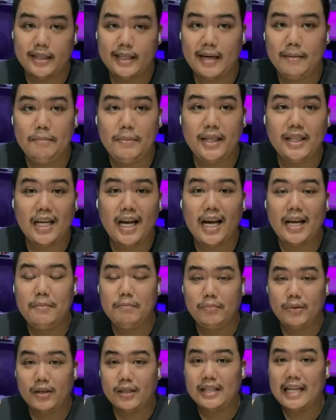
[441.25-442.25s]
Ang
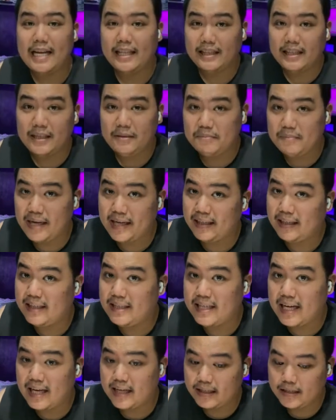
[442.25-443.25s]
pinaka-importanting bagay
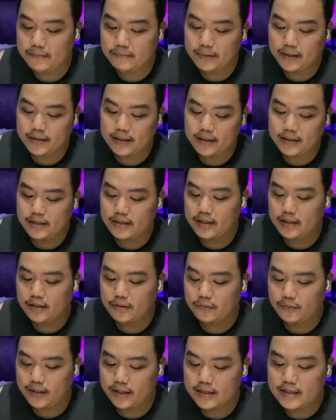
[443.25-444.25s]
sa arithmetic
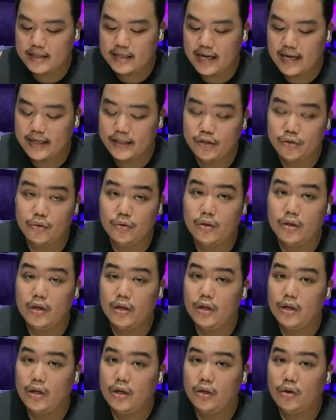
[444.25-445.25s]
sequence ay yung
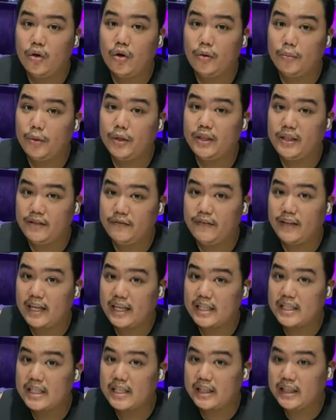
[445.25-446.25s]
common
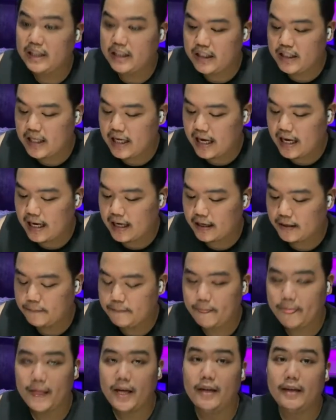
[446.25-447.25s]
difference d ha.
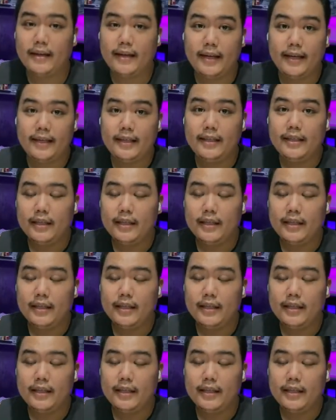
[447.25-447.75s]
Okay?